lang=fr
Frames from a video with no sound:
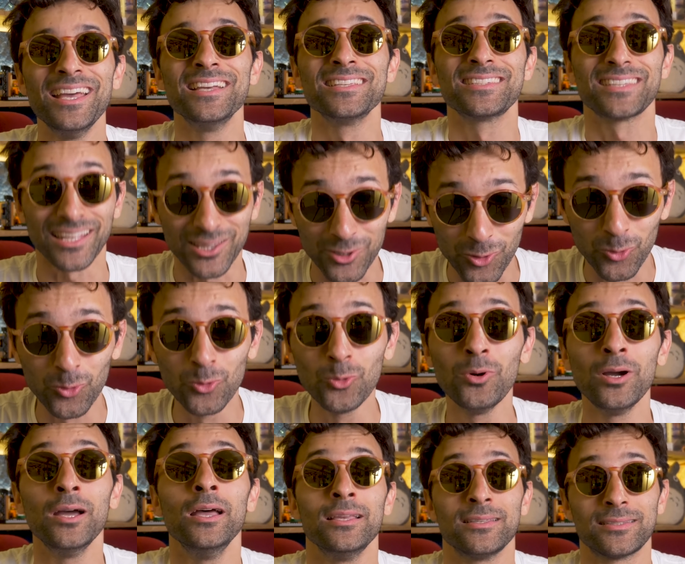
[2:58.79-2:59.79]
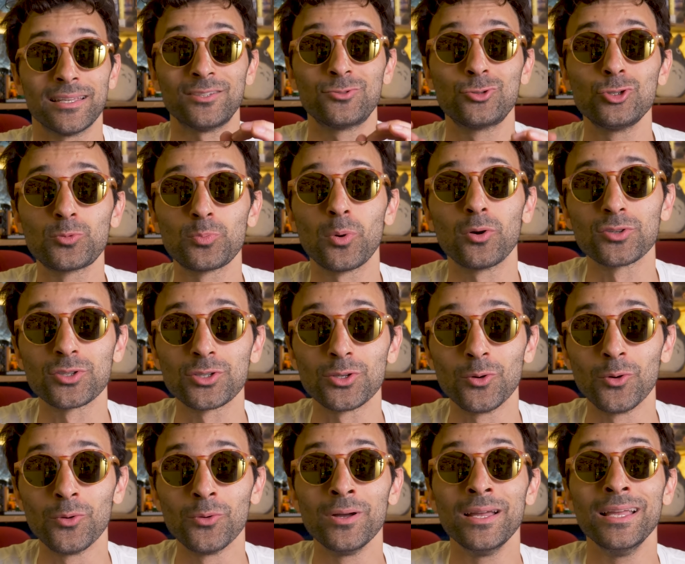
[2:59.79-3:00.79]
Cette roue, cette
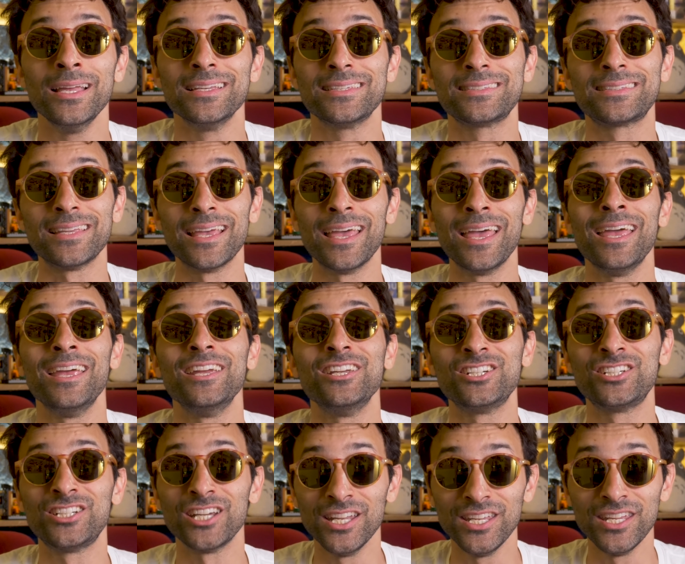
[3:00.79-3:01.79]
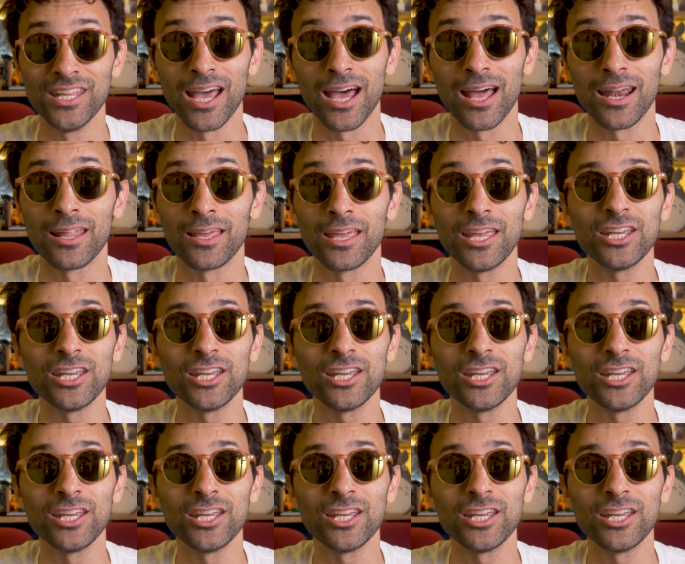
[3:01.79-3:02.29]
suspension, c'est génial.